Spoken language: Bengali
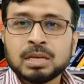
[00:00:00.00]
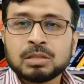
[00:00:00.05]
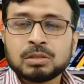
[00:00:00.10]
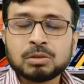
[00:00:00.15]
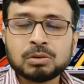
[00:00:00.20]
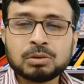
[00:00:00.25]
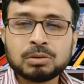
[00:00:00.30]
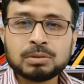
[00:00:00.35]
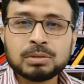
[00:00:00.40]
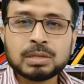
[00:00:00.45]

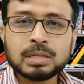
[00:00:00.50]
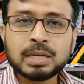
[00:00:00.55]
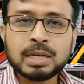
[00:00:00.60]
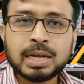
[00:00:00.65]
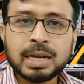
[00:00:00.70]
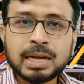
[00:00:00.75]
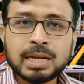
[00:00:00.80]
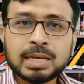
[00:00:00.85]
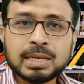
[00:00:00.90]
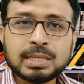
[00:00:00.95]
তো
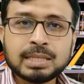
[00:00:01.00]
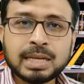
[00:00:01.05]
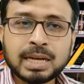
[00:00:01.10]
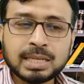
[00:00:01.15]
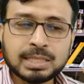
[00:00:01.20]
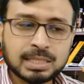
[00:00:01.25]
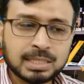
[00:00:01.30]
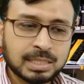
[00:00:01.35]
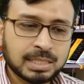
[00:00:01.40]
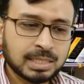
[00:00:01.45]
এখানে
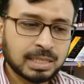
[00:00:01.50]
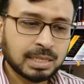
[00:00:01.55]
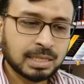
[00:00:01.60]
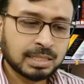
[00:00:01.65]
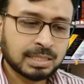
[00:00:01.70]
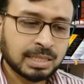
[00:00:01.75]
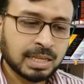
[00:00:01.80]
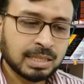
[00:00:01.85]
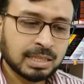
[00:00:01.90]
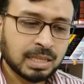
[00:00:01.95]
দেখা যাচ্ছে যে
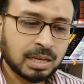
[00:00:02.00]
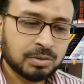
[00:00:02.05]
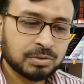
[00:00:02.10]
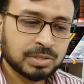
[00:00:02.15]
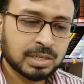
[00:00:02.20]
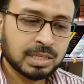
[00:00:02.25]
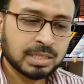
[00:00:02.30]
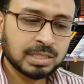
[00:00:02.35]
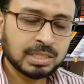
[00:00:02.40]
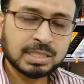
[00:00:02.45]
টেন
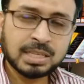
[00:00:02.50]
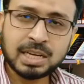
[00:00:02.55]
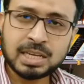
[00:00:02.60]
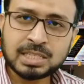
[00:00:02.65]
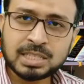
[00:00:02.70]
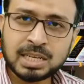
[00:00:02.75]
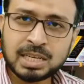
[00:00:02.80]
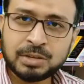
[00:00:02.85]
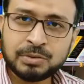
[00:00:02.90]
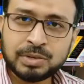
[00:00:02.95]
থাউজেন্ড
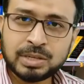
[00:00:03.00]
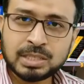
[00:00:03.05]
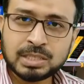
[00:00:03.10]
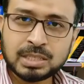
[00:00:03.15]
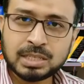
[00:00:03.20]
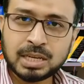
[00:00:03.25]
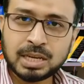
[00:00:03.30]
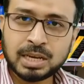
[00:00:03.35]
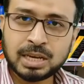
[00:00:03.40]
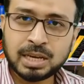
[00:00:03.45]
ইন্টারন্যাশনাল ইউনিট
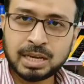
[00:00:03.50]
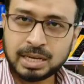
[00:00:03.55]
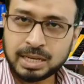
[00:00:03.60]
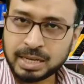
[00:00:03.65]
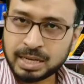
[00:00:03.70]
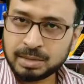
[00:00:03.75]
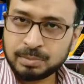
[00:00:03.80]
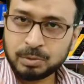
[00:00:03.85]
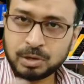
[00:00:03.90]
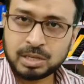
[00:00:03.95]

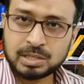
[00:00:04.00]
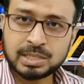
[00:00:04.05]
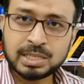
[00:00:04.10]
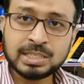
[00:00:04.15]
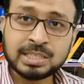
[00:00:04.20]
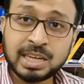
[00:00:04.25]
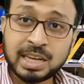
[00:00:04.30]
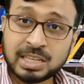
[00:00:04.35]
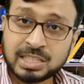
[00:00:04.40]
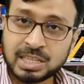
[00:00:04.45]
এখানে বলা হচ্ছে
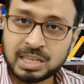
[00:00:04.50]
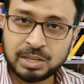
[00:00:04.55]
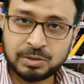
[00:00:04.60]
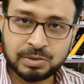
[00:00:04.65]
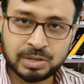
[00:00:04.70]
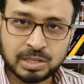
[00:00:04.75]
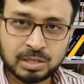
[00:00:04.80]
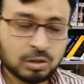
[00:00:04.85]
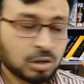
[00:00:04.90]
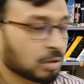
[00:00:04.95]
ইন্টারন্যাশনাল
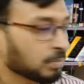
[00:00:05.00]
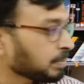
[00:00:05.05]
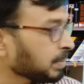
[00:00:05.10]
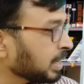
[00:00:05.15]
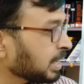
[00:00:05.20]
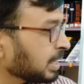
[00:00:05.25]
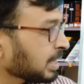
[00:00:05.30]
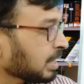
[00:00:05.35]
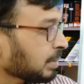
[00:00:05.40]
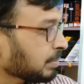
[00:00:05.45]
ইউনিট নট
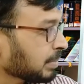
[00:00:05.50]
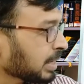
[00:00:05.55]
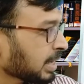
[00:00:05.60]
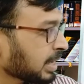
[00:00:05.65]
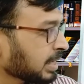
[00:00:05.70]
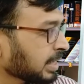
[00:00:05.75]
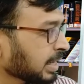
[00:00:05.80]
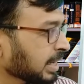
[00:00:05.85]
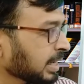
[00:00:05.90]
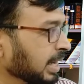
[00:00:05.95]
মিলিগ্রাম
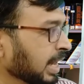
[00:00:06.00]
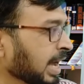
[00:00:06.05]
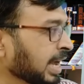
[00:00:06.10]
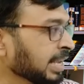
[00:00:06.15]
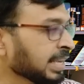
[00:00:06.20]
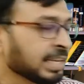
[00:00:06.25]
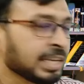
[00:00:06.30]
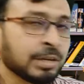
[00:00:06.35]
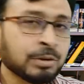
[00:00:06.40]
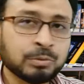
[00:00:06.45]
এখানে দেখেন আই
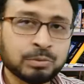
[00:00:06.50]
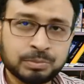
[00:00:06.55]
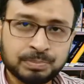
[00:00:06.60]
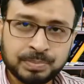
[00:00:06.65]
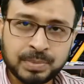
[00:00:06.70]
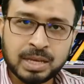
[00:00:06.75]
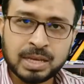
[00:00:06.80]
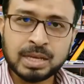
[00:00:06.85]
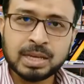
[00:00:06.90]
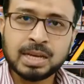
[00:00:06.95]
ইউ
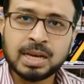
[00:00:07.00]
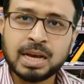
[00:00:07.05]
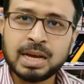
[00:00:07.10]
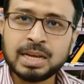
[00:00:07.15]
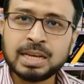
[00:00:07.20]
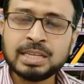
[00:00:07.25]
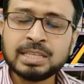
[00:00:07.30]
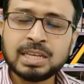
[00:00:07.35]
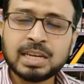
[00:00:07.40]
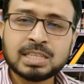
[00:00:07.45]

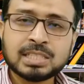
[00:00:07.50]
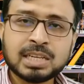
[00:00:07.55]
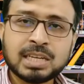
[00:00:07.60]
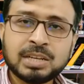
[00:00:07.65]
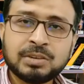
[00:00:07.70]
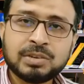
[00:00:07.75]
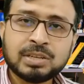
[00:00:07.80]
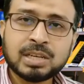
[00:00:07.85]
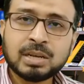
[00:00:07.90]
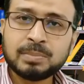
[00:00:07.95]
ইন্টারন্যাশনাল
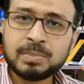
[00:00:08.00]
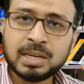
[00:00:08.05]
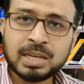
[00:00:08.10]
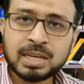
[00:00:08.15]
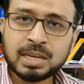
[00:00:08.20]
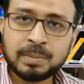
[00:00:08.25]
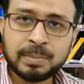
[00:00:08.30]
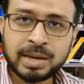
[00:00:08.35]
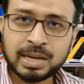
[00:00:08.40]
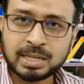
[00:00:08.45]
ইউনিট আর
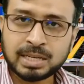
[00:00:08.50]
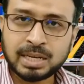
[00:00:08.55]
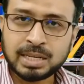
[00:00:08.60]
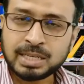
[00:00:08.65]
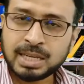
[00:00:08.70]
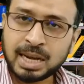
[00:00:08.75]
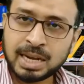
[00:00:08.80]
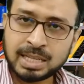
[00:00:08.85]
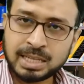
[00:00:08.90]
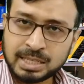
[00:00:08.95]
মিলিগ্রাম এক না
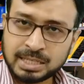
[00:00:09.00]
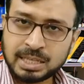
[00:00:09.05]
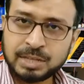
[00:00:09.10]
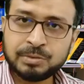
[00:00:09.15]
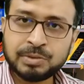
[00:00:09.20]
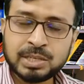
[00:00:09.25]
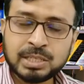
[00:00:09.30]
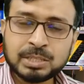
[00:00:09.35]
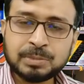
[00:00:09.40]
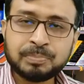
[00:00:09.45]
এটা আলাদা একটা
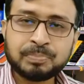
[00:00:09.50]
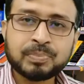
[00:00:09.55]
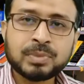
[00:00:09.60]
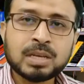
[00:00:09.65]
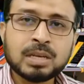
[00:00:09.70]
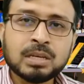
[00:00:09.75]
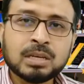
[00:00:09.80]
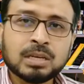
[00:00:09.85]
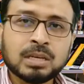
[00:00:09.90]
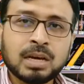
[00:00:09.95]
ইউনিট
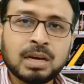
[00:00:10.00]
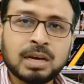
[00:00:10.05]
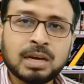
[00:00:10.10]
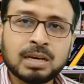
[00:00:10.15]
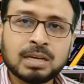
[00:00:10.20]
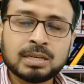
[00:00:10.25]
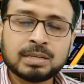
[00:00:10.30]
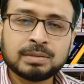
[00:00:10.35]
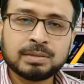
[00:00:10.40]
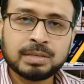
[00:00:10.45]

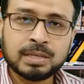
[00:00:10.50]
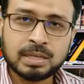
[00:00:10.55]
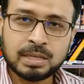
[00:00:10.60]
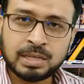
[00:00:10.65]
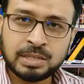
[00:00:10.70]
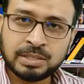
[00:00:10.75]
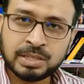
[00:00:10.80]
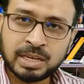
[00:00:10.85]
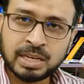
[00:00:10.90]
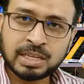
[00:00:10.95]
আর
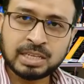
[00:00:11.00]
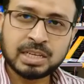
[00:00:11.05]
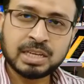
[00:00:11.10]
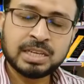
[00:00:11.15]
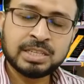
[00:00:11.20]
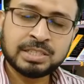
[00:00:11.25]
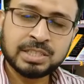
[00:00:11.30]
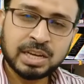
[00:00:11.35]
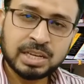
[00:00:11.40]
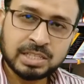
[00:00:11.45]
ইন্টারন্যাশনাল
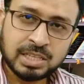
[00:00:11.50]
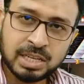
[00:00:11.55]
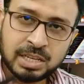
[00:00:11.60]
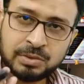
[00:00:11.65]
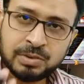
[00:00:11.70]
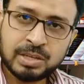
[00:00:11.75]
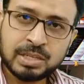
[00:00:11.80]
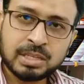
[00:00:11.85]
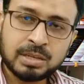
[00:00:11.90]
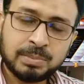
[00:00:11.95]
ইন্টারন্যাশনাল
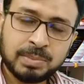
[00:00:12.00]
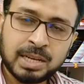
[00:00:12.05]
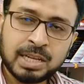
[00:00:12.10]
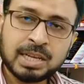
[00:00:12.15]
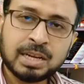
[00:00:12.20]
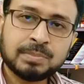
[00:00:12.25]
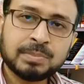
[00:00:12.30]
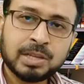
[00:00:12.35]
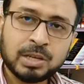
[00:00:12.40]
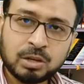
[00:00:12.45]
ইউনিট
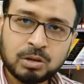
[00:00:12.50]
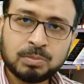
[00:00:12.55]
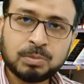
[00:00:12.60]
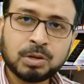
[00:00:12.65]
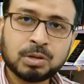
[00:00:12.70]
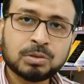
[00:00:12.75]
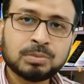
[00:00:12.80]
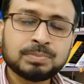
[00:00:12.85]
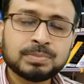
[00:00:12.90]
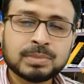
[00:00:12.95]
মিলিগ্রাম থেকেও
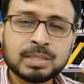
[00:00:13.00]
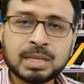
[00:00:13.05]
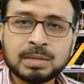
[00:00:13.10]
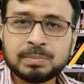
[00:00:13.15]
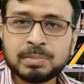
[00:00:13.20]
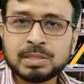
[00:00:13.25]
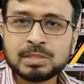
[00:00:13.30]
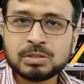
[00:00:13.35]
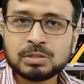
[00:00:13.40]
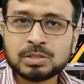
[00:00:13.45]
বড় দ্যাট
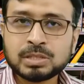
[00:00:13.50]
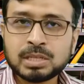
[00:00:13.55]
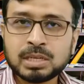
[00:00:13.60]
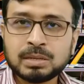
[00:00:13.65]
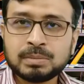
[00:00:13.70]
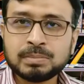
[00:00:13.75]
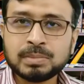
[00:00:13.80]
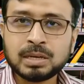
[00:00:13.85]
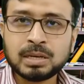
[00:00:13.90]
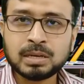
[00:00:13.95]
মিনস হচ্ছে
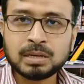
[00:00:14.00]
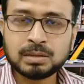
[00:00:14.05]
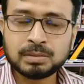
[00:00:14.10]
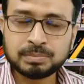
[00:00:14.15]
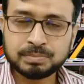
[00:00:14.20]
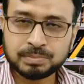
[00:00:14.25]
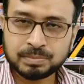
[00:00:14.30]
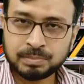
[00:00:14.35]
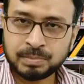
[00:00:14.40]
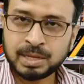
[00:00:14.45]

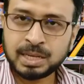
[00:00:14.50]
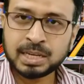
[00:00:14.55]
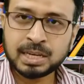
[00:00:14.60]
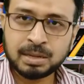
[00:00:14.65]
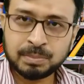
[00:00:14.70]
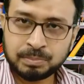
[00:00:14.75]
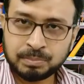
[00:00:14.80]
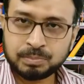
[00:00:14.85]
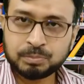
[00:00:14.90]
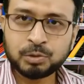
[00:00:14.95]

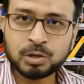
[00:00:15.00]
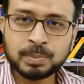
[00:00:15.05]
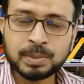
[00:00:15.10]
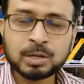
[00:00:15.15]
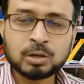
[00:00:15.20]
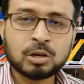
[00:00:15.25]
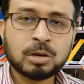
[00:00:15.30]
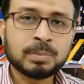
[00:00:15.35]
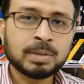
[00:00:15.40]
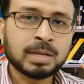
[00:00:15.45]
মিলিগ্রাম পরিমাণ কম